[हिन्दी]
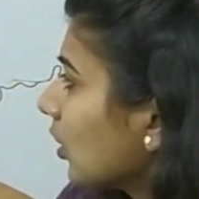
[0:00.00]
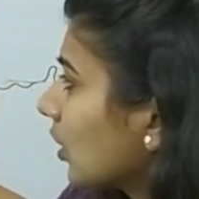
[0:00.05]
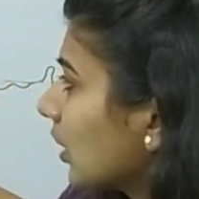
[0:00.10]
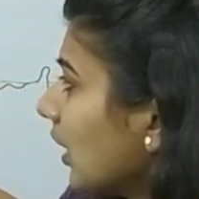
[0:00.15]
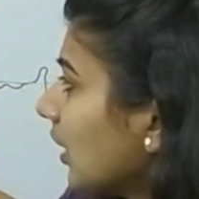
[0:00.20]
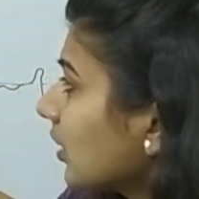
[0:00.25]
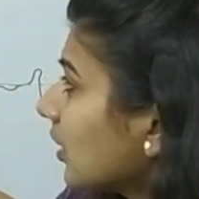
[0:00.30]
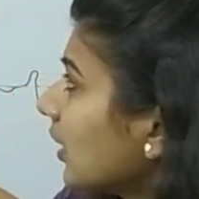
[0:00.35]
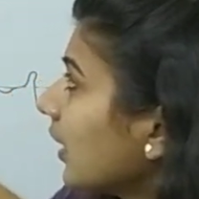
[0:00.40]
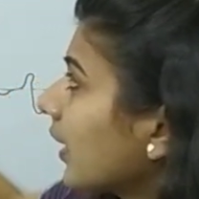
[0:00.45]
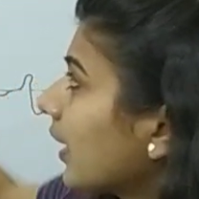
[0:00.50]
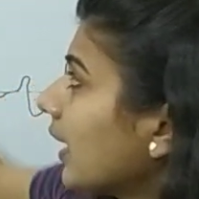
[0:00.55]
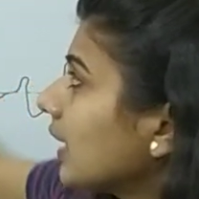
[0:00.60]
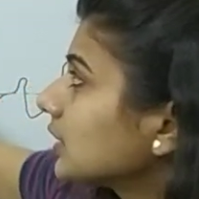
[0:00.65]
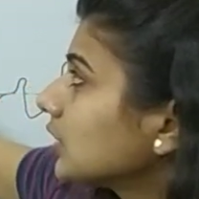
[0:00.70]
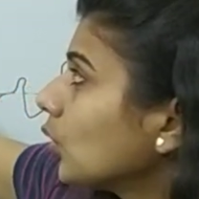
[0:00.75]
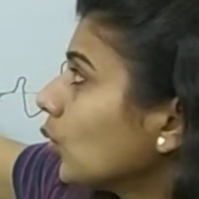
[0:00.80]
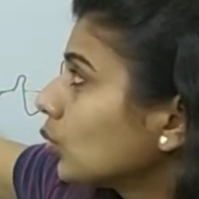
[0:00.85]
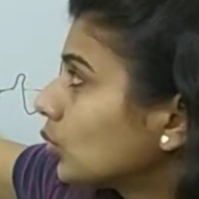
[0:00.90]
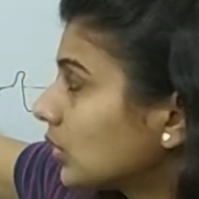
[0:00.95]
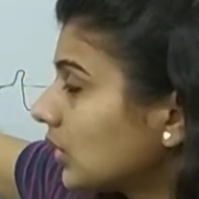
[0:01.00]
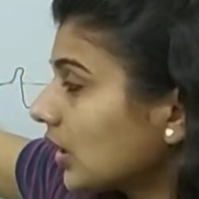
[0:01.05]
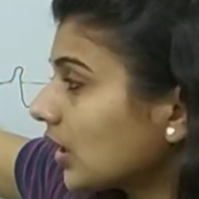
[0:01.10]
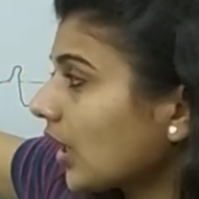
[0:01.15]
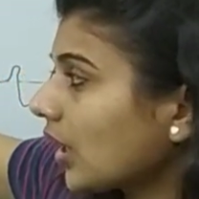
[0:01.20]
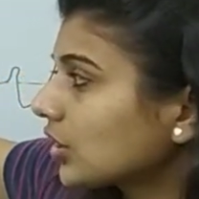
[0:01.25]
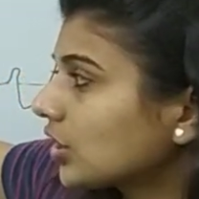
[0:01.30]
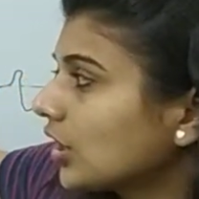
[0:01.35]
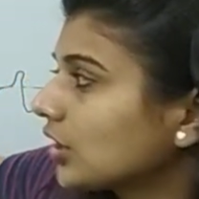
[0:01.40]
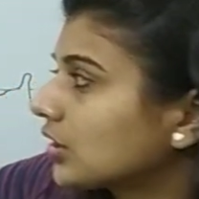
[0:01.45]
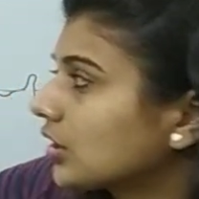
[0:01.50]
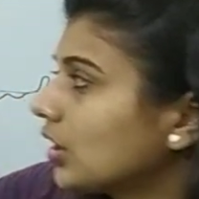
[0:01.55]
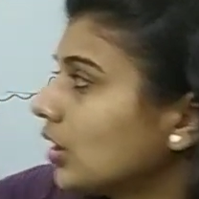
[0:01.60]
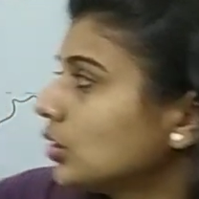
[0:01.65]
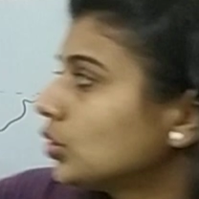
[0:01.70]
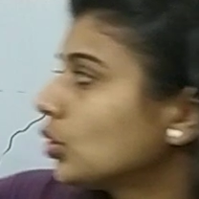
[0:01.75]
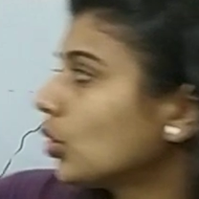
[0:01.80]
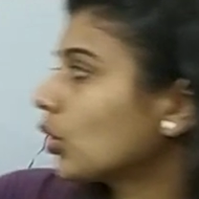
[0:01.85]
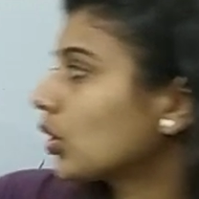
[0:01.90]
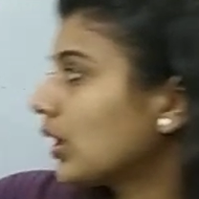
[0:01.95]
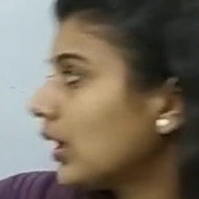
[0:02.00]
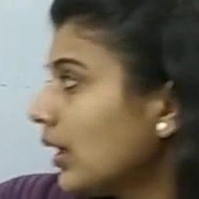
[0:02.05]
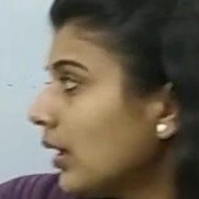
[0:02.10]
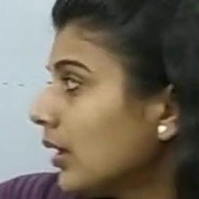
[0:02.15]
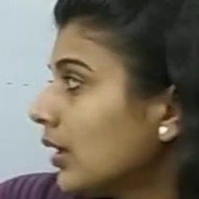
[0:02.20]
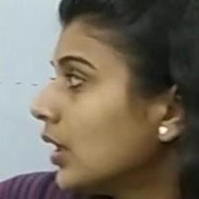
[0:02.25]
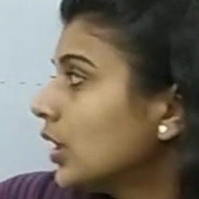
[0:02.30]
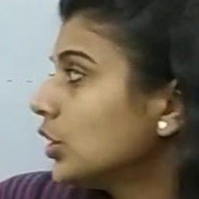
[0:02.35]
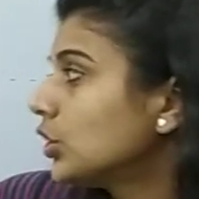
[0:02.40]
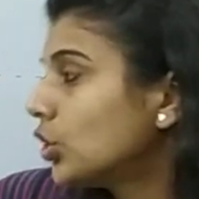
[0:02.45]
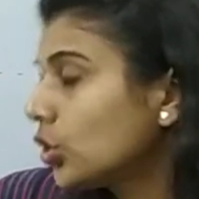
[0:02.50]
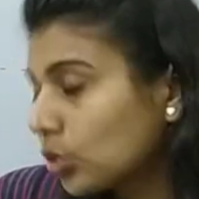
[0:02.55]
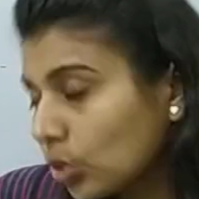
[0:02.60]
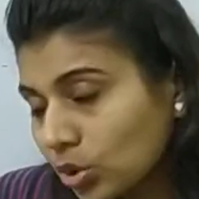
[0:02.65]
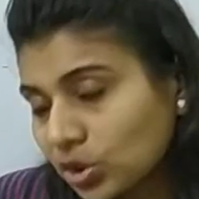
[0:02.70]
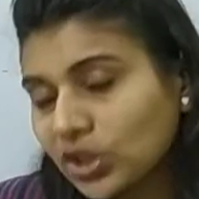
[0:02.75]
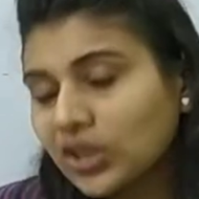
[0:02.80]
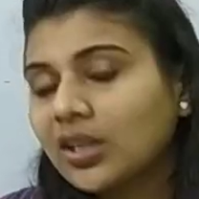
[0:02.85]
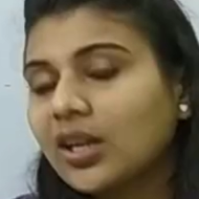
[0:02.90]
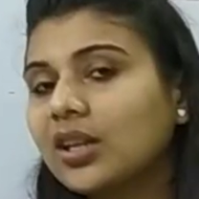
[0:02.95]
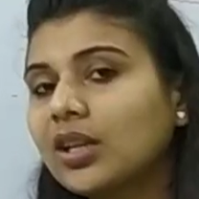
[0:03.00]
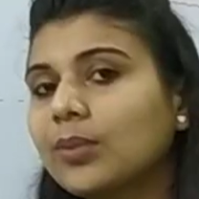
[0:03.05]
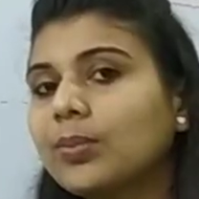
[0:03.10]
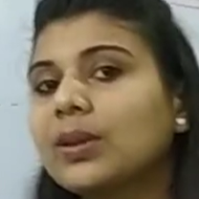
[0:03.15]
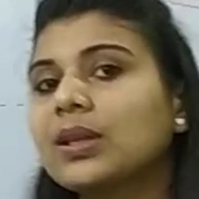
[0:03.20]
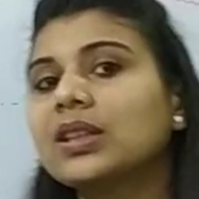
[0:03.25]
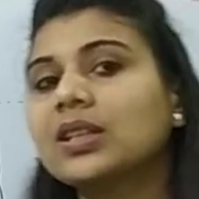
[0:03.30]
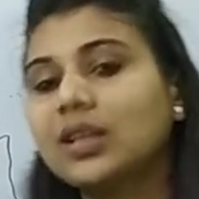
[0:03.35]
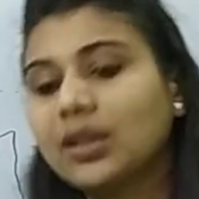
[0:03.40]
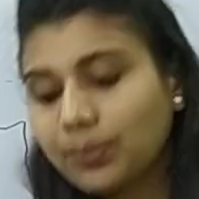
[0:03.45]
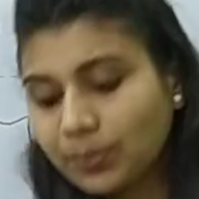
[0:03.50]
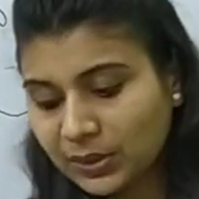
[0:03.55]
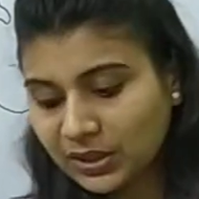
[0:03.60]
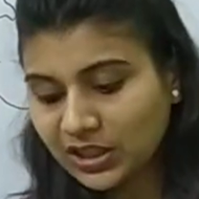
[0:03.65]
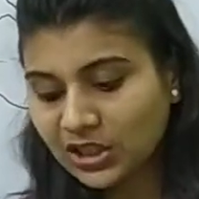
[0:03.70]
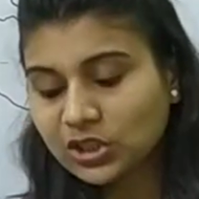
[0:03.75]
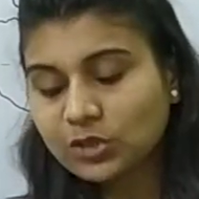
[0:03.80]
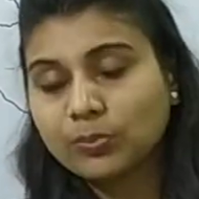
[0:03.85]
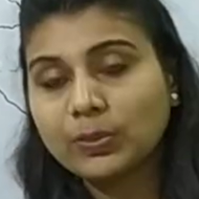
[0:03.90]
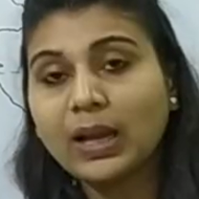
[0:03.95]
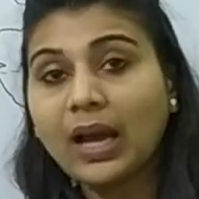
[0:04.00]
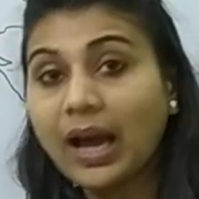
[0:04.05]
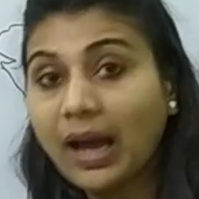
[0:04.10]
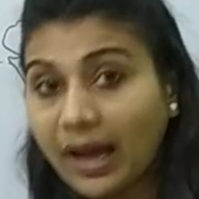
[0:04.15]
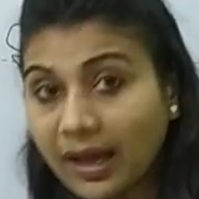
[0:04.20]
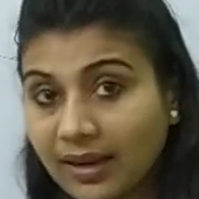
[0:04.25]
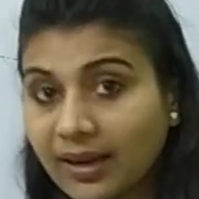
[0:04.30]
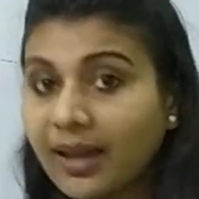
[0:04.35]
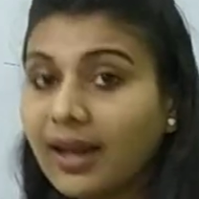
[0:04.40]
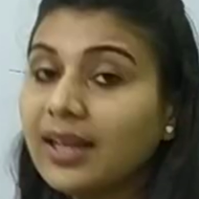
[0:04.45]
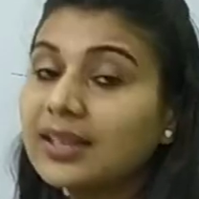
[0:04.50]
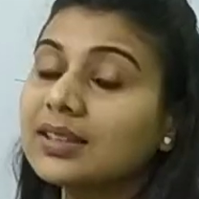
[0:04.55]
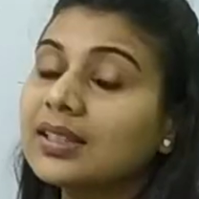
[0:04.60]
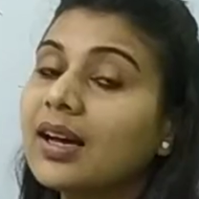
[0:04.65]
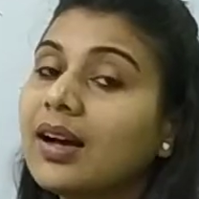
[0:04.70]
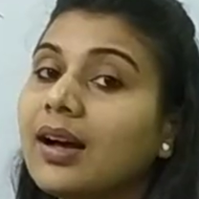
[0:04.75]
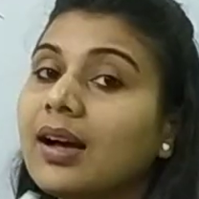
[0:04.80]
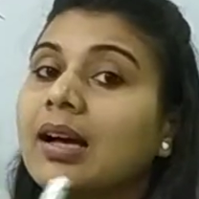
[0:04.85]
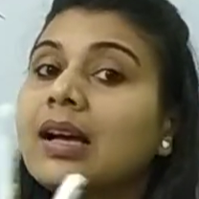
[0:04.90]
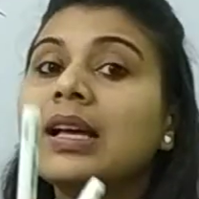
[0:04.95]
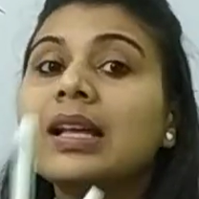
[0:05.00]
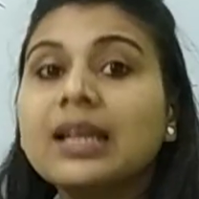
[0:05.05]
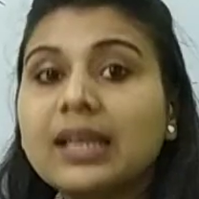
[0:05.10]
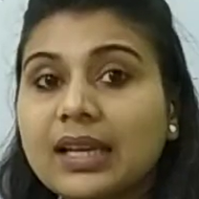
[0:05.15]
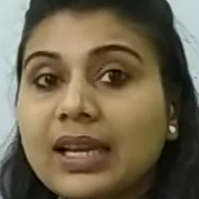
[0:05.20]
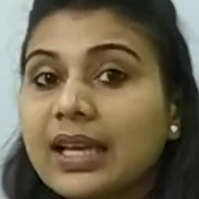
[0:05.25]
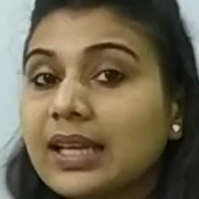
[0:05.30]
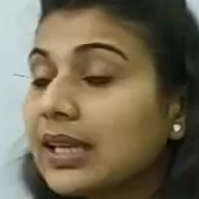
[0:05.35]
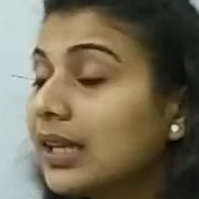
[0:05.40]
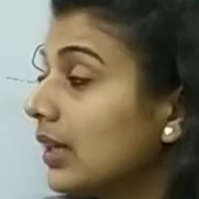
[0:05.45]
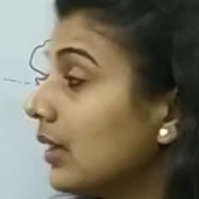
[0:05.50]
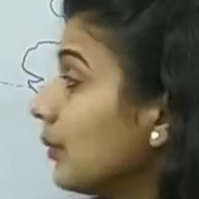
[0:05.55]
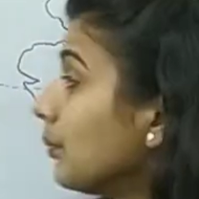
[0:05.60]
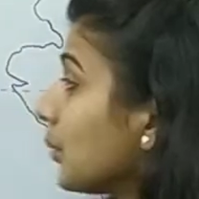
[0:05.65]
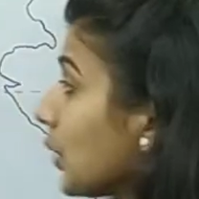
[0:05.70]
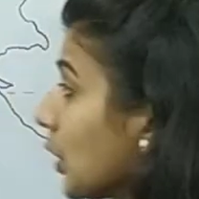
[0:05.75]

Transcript: कर्क रेखा से उत्तर का क्षेत्र जो कि शीतोषण कटिबंधीय प्रदेश में आ रहा था लेकिन